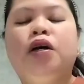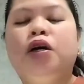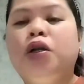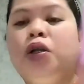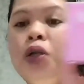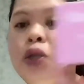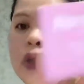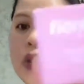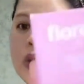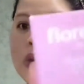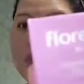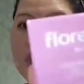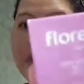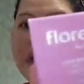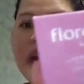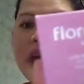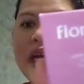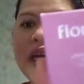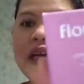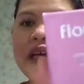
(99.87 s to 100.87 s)
Low
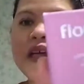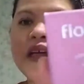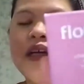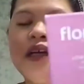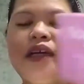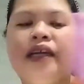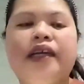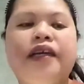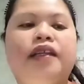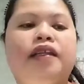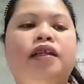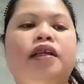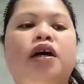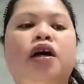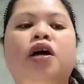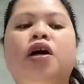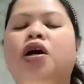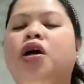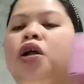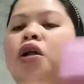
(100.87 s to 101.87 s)
K. Ayan.
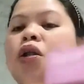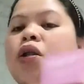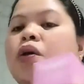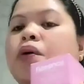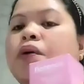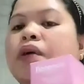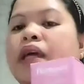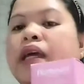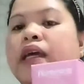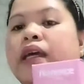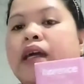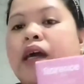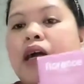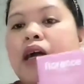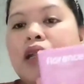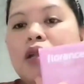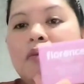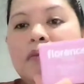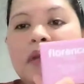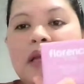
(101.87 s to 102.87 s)
Low K
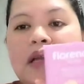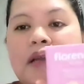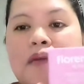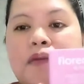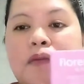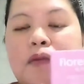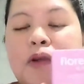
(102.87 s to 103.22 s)
calming.